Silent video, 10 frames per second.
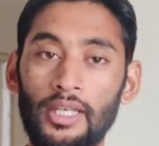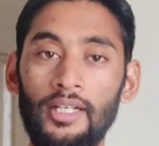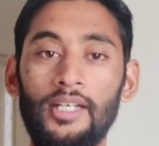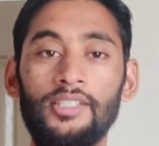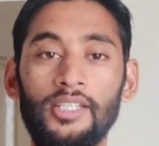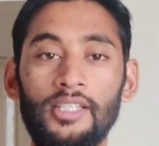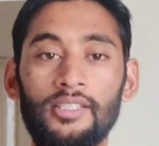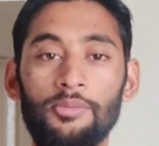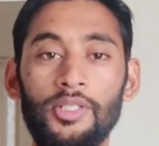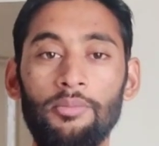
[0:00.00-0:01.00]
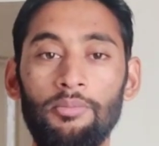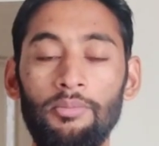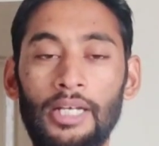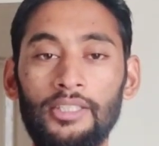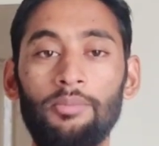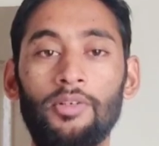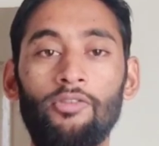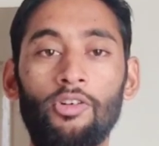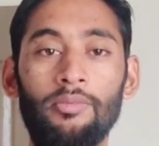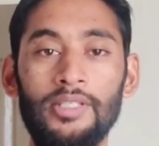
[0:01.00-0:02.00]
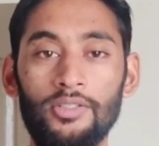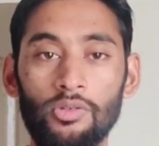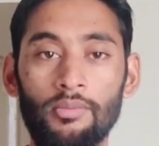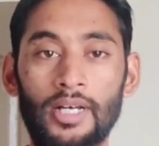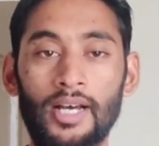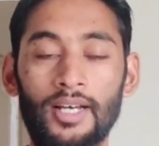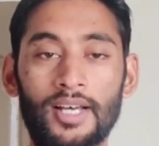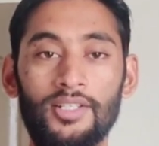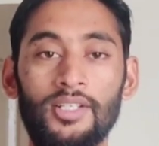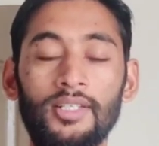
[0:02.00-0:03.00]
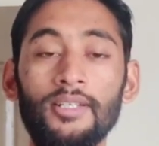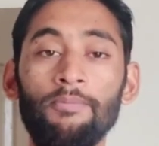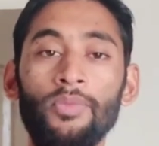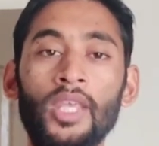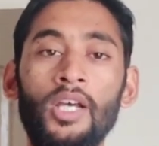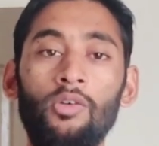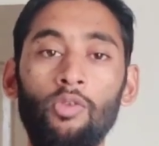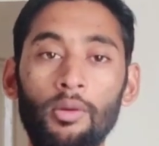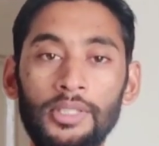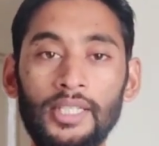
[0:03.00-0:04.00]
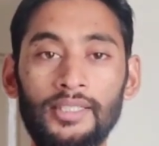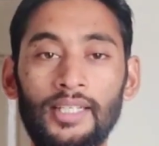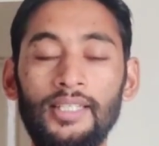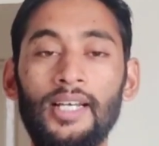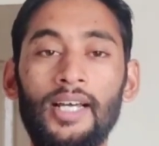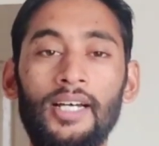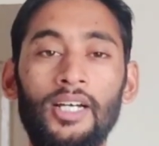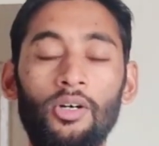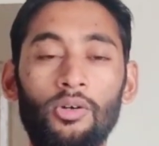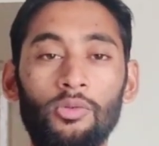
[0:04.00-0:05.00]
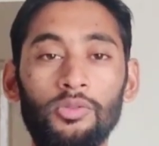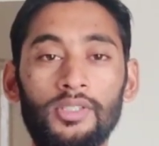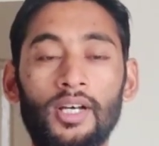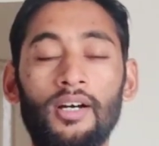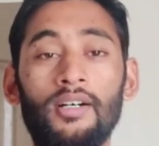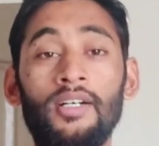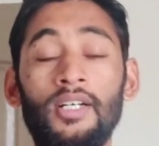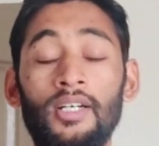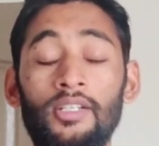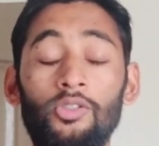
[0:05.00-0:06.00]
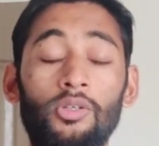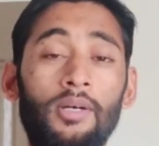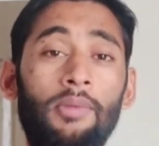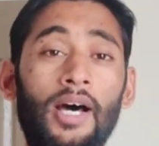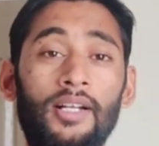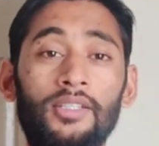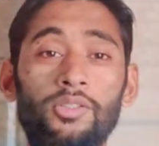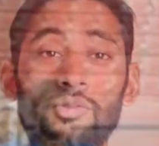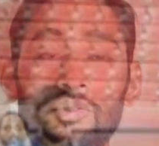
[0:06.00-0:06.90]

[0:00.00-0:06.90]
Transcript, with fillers: खेलना चाहिए सबसे बेहतर परफॉर्मेंस जो हमारा आना चाहिए वो अभी तक नहीं आया है और उसका जो है भारत